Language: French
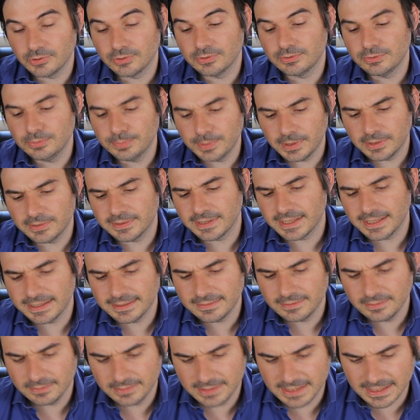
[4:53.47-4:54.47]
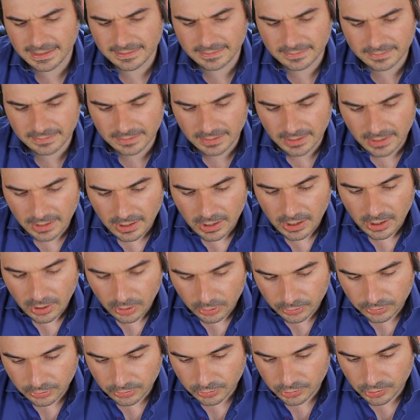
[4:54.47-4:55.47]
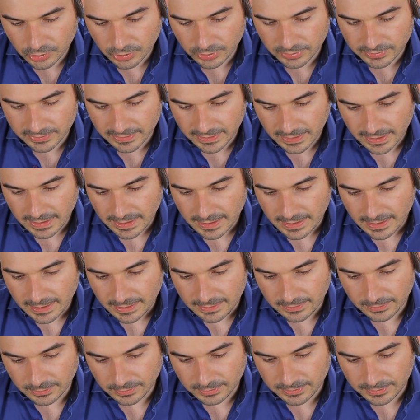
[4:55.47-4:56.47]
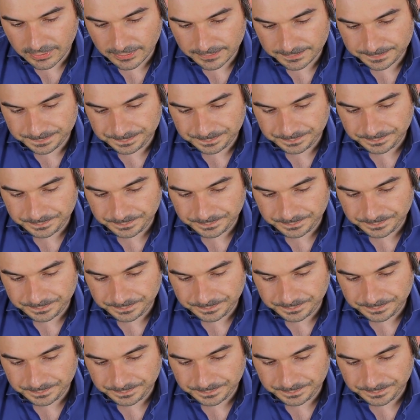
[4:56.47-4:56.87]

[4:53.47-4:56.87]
Je ne suis pas en train de dire autre chose. Donc,